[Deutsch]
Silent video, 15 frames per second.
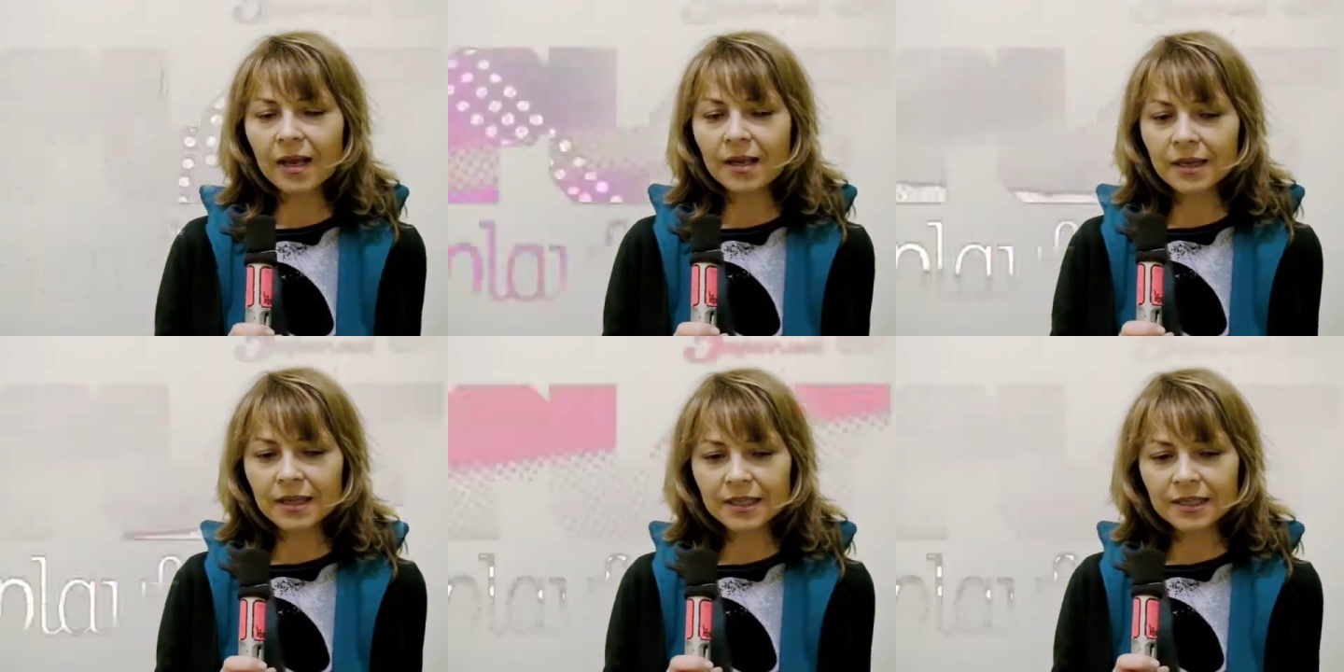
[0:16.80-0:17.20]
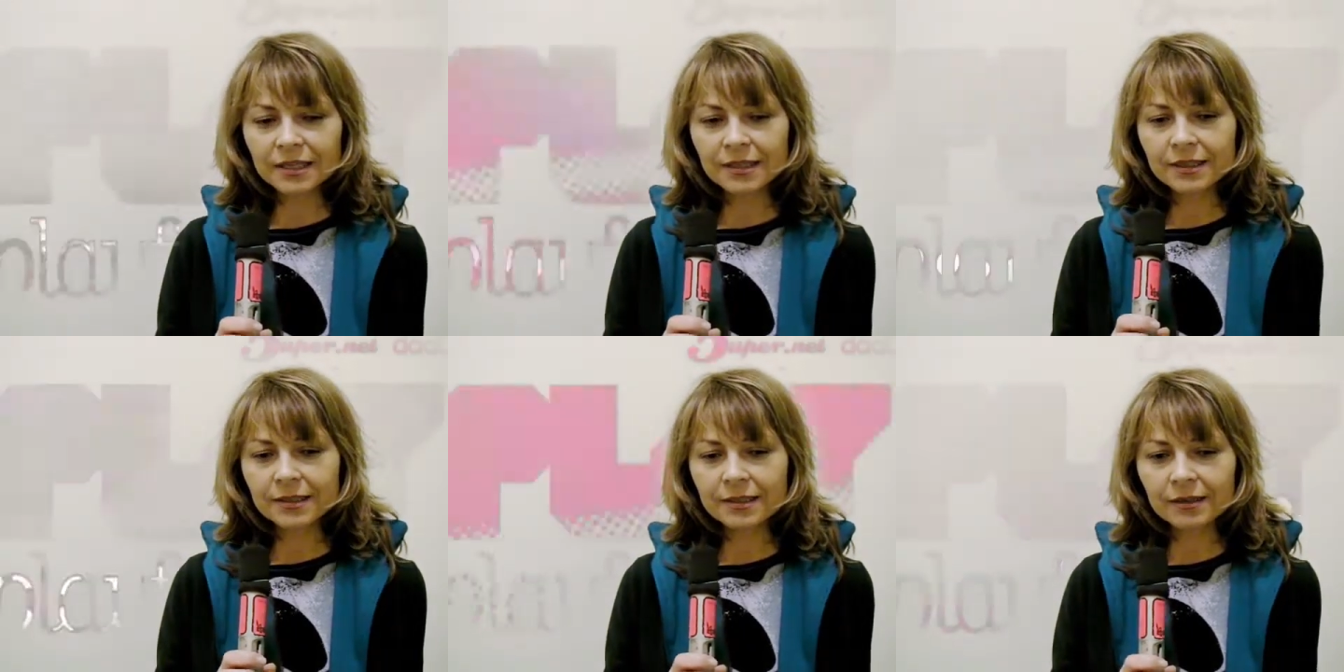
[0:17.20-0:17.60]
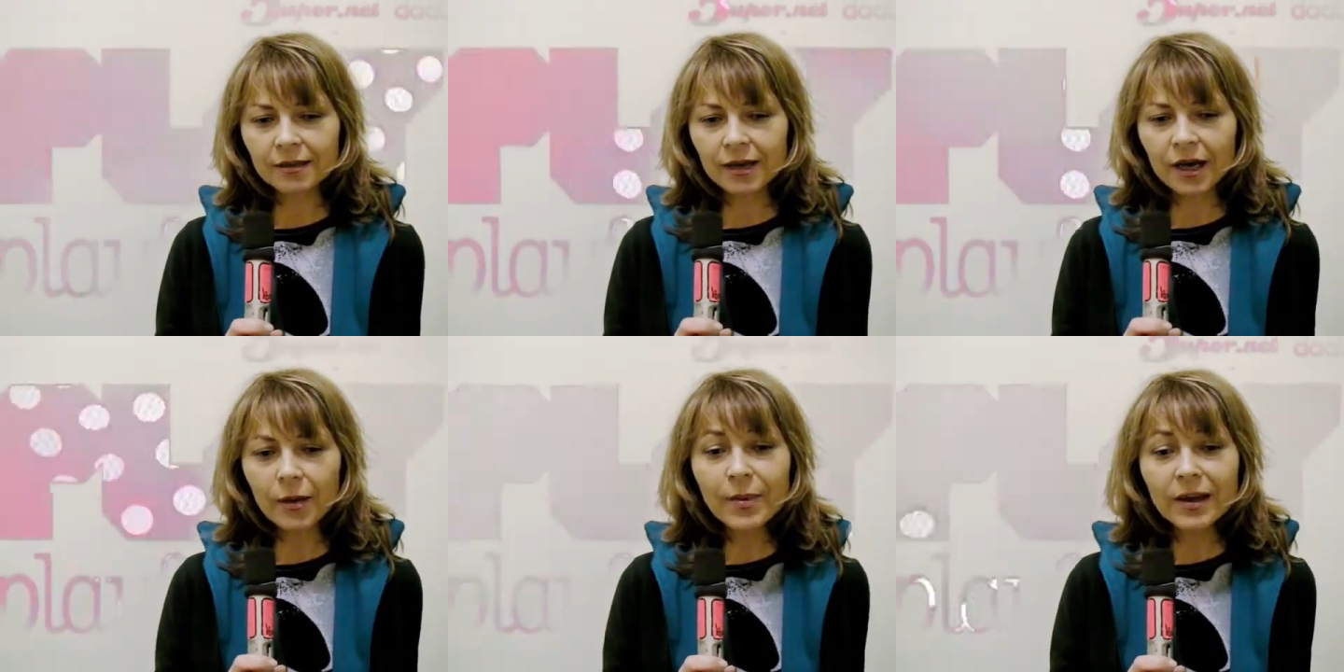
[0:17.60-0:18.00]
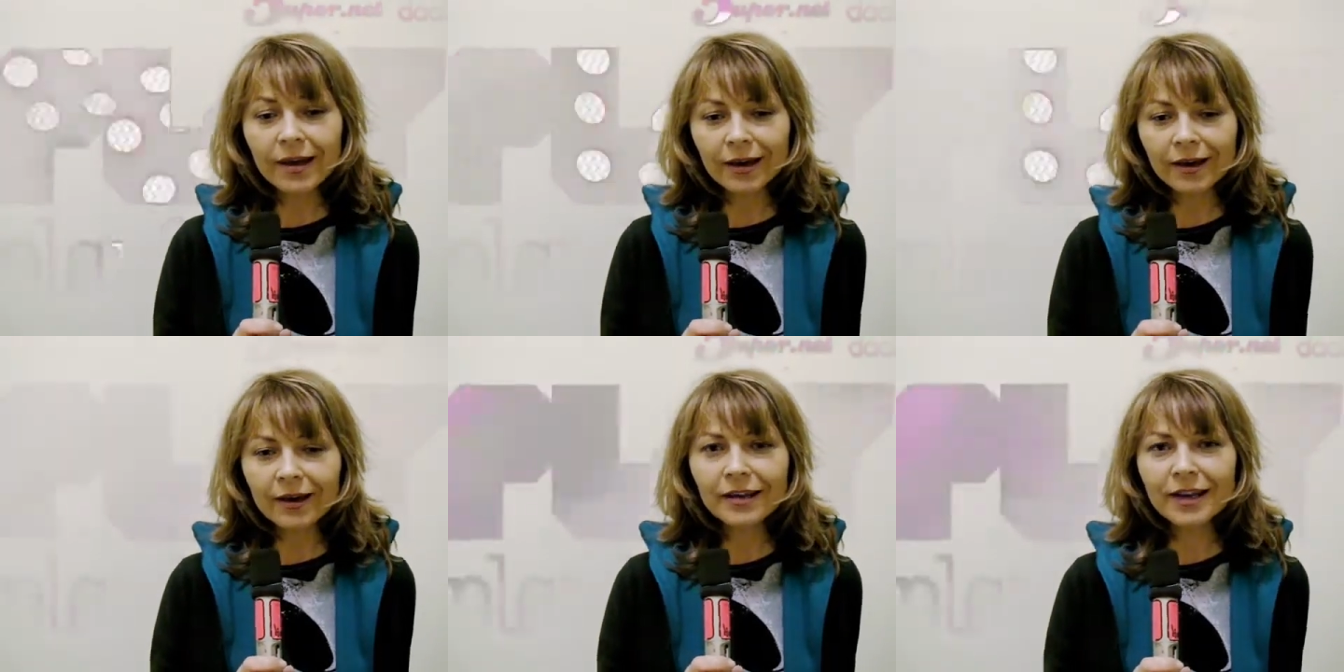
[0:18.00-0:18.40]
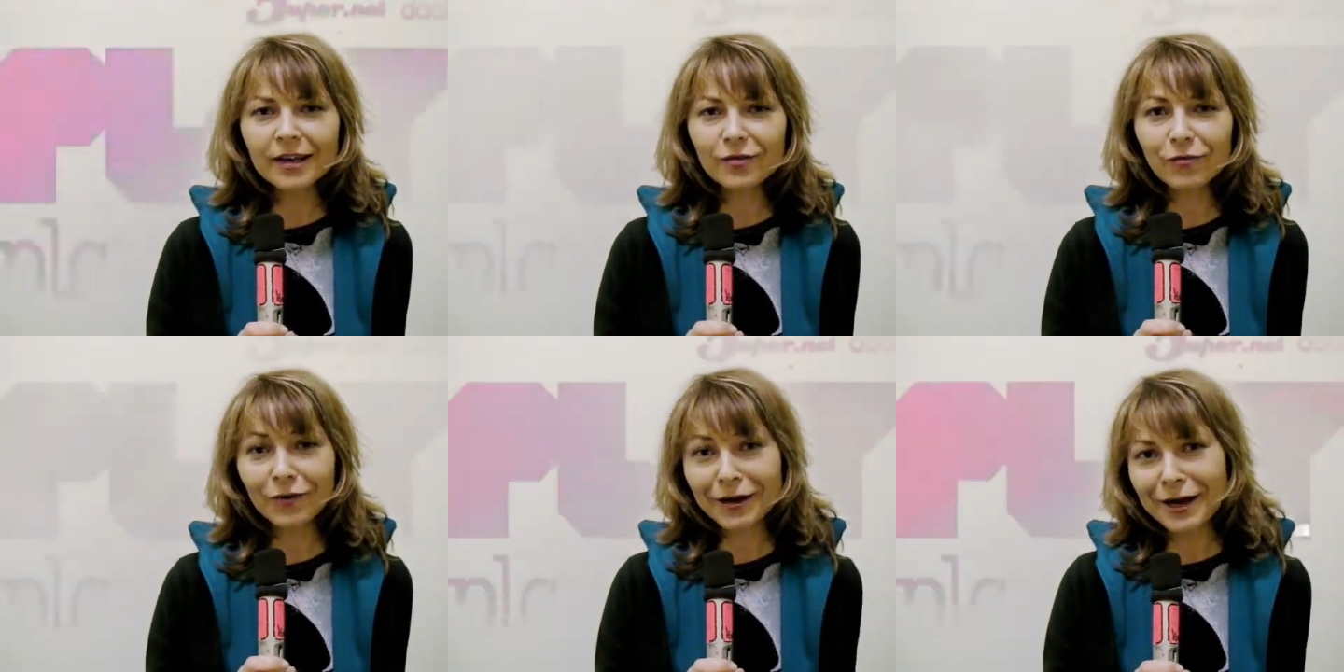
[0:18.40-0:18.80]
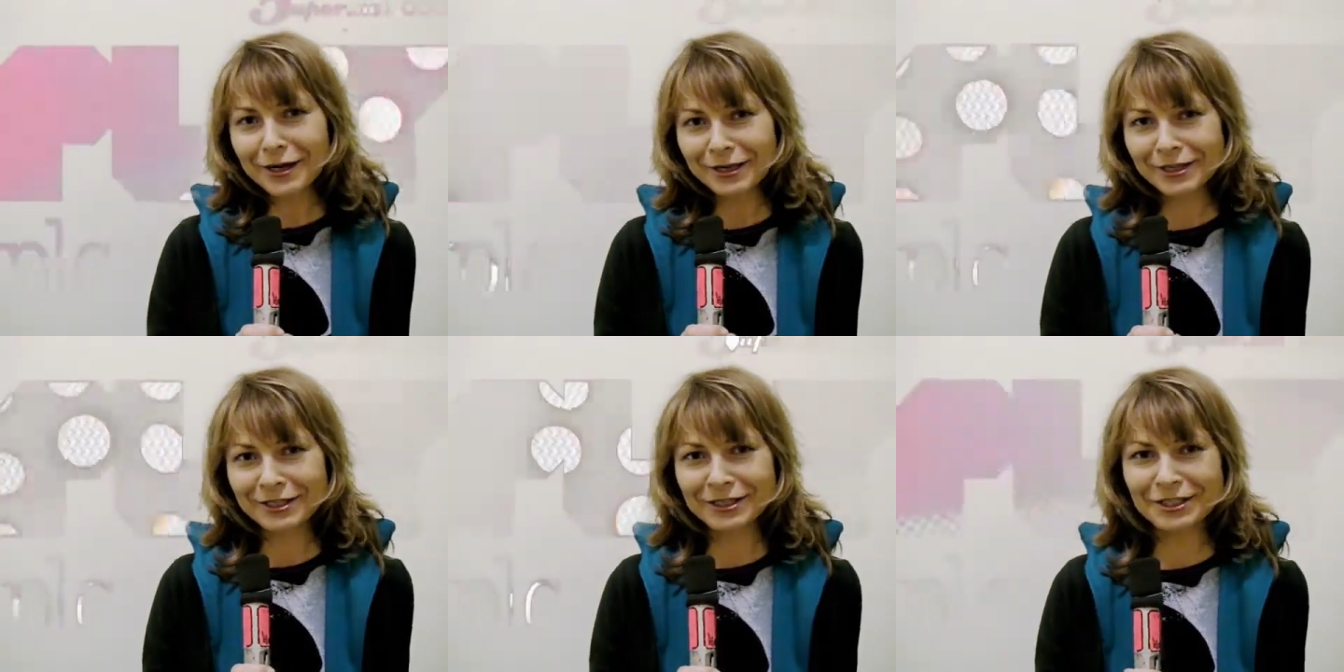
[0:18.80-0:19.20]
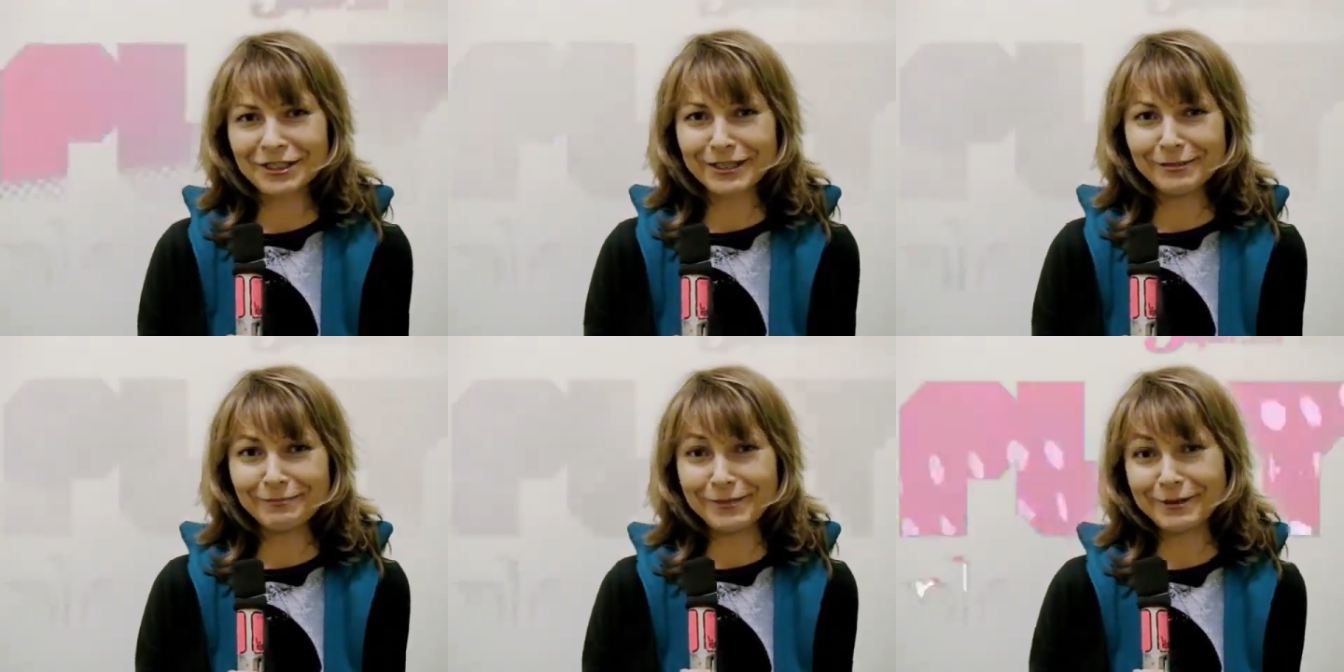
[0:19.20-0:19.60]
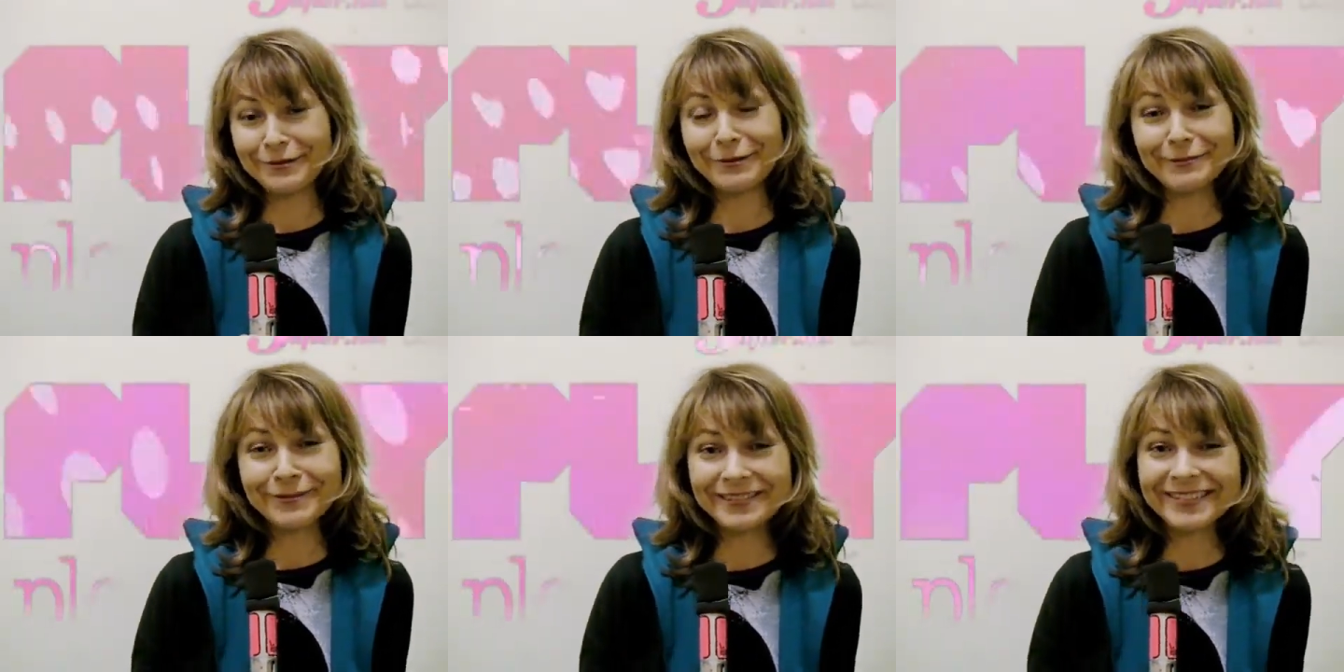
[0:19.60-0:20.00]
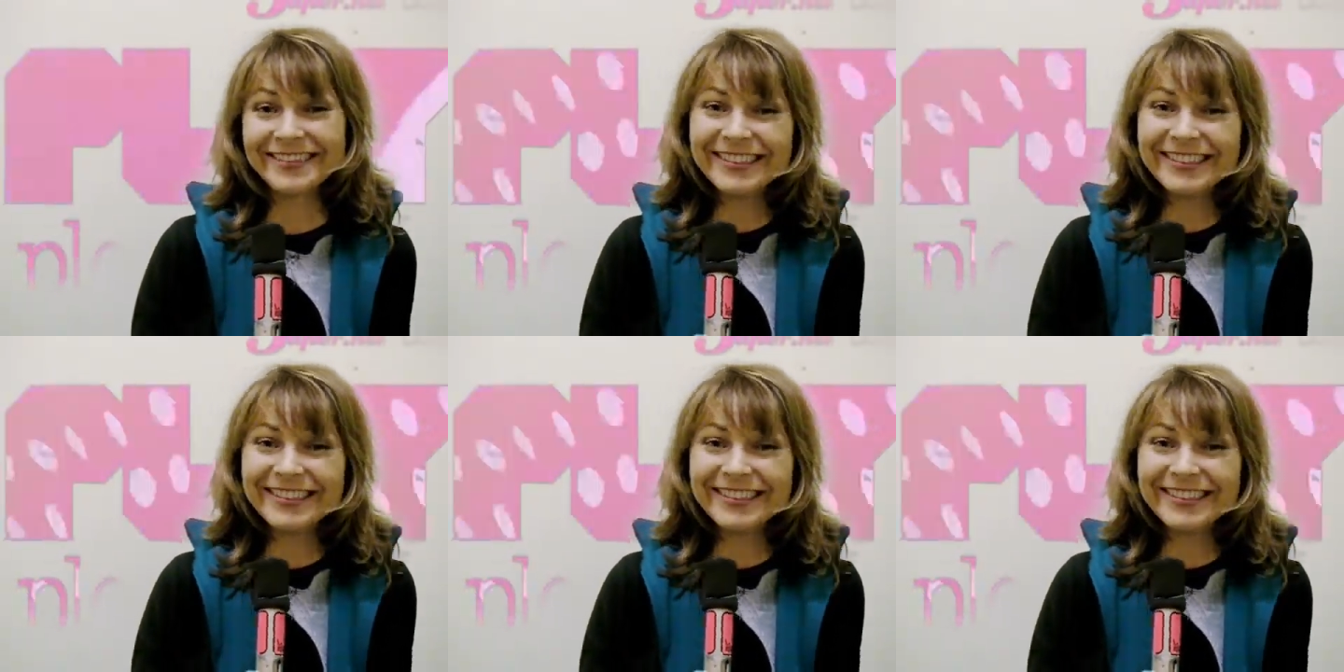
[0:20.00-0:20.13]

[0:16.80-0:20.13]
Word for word: ich habe gerade eine Frage gestellt bekommen,